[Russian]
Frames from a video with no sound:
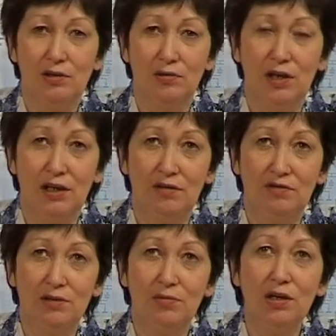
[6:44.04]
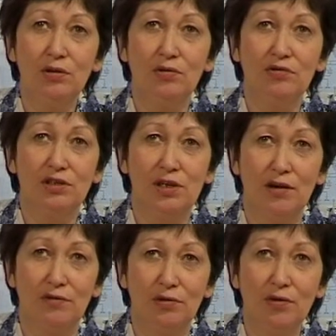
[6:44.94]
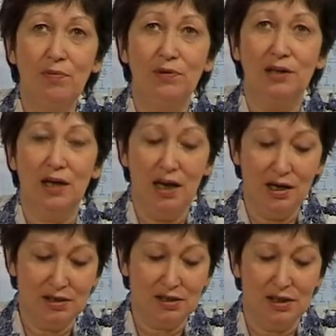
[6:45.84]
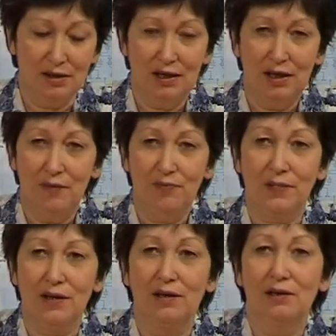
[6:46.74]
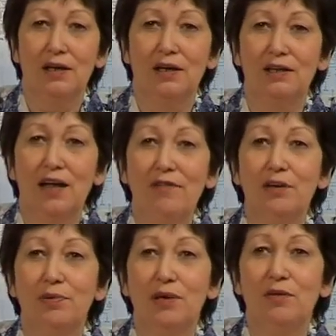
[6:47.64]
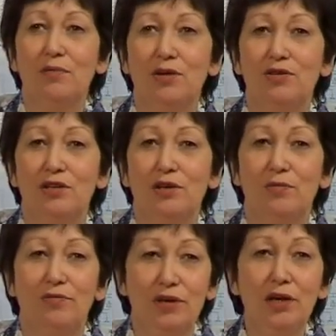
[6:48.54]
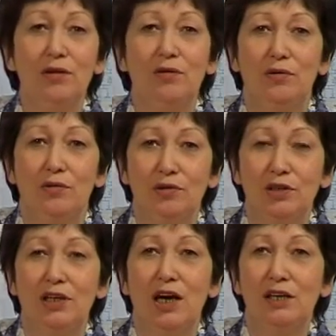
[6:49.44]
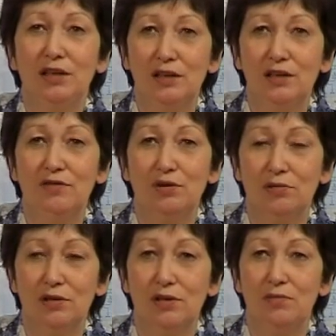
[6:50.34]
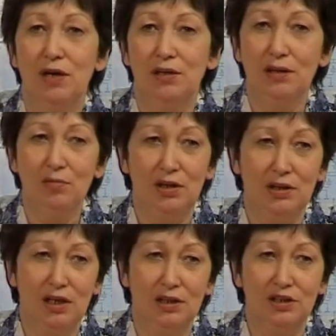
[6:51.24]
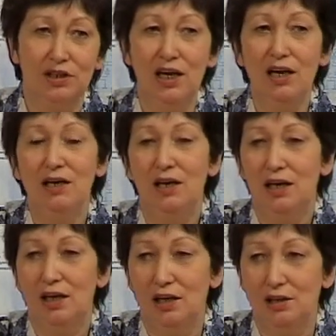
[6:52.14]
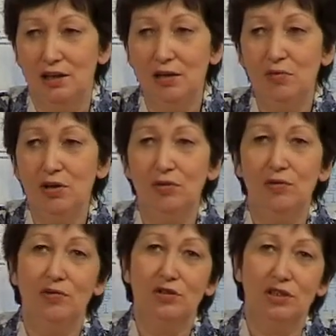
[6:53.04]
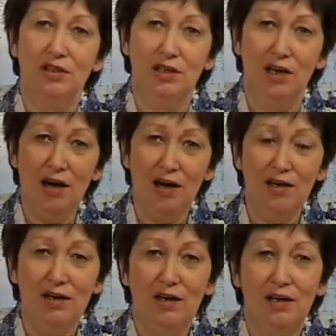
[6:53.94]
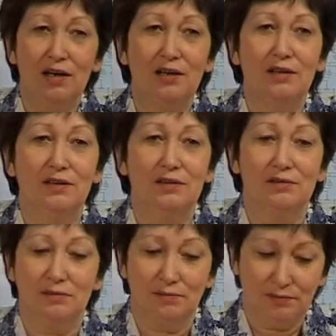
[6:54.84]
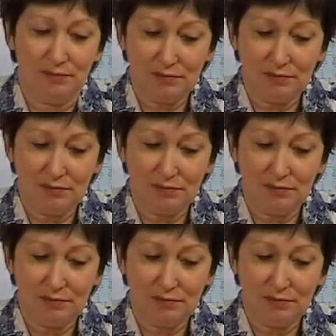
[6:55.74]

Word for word: если он один в семье, то он все равно пытается навык принимающей любви, и он тянет это все на себя. Ты меня должна, или ты мне должен, я э,